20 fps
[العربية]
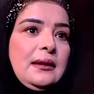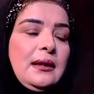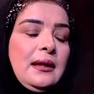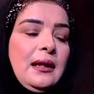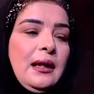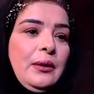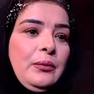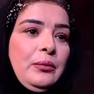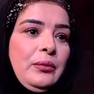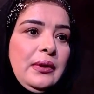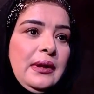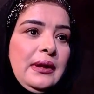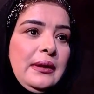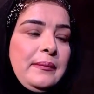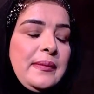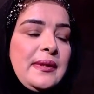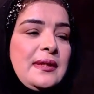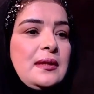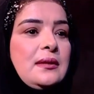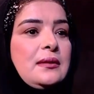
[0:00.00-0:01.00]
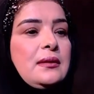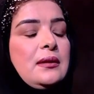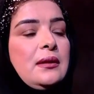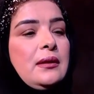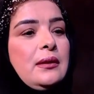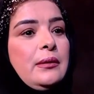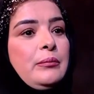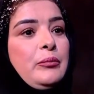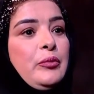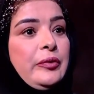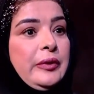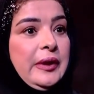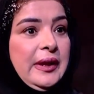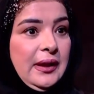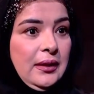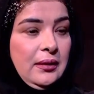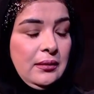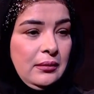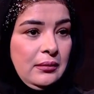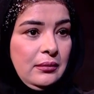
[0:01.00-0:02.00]
الاول لبست
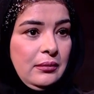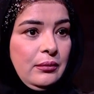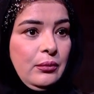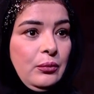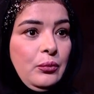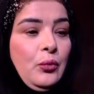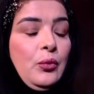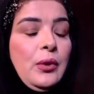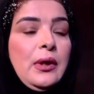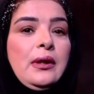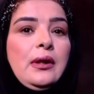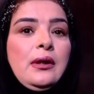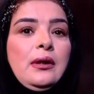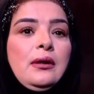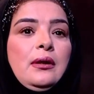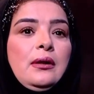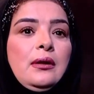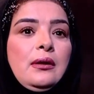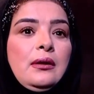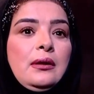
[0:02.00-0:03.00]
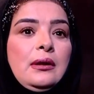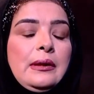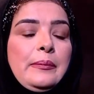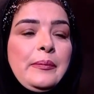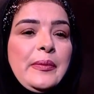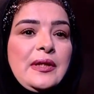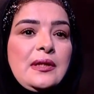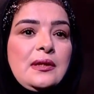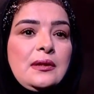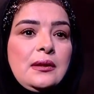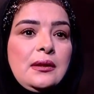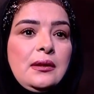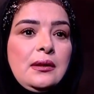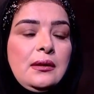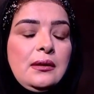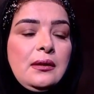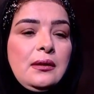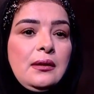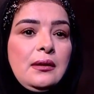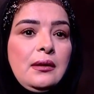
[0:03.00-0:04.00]
بونيه ولبست
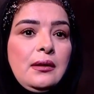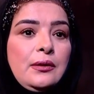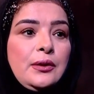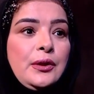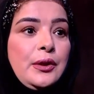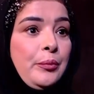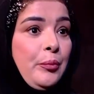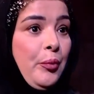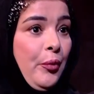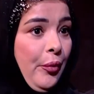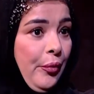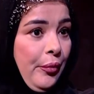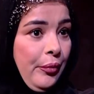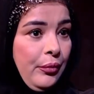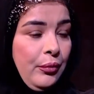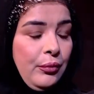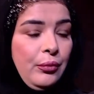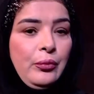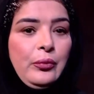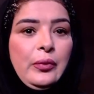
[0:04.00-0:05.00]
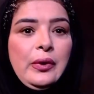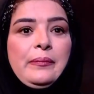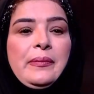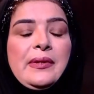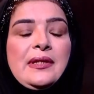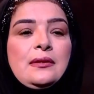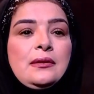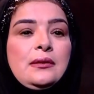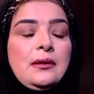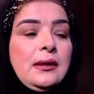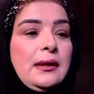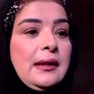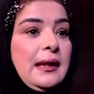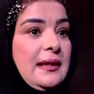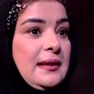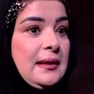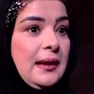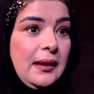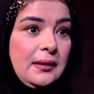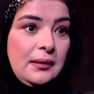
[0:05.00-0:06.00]
تربو ولبست
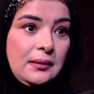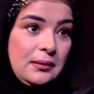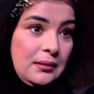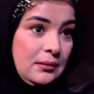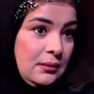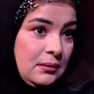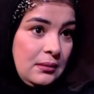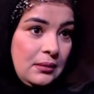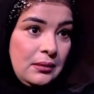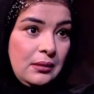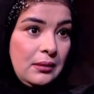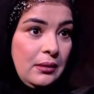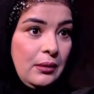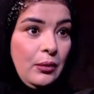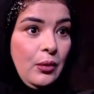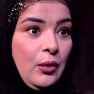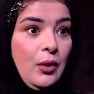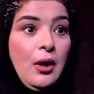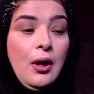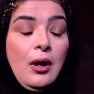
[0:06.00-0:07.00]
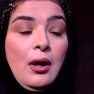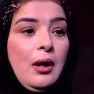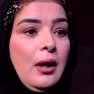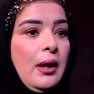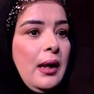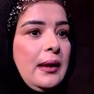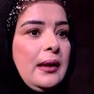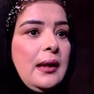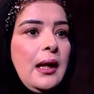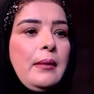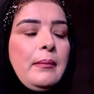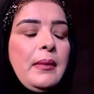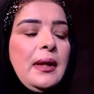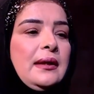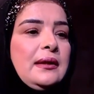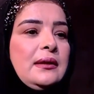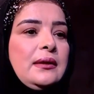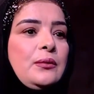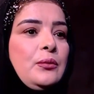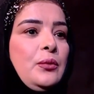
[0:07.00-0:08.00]
كاسكيت واحده واحده يعني
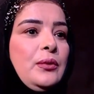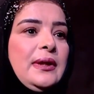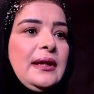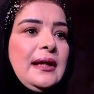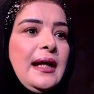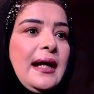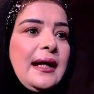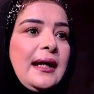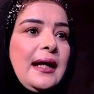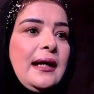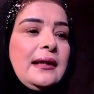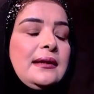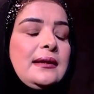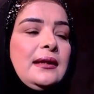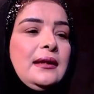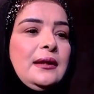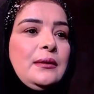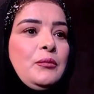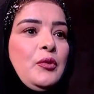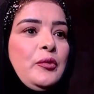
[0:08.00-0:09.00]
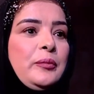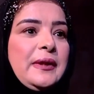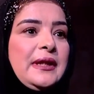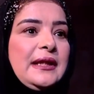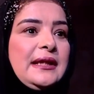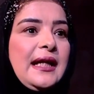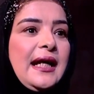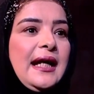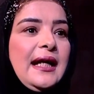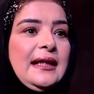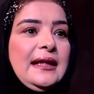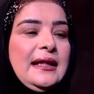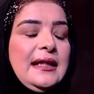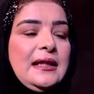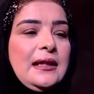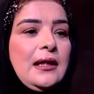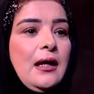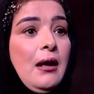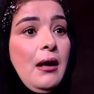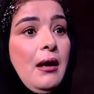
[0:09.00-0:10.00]
عملت كل الحاجات اللي ممكن
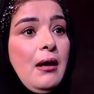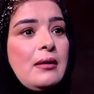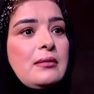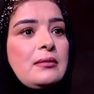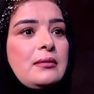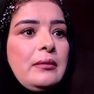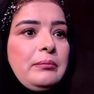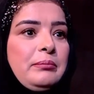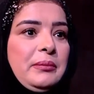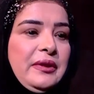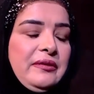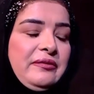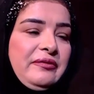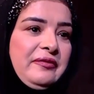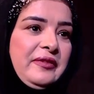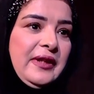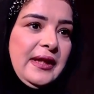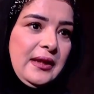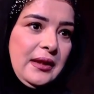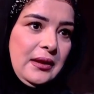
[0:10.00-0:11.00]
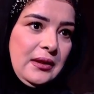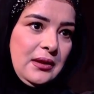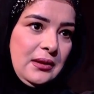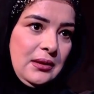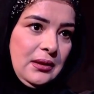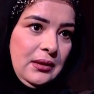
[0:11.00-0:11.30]
تخليني اقرب من الفكره دي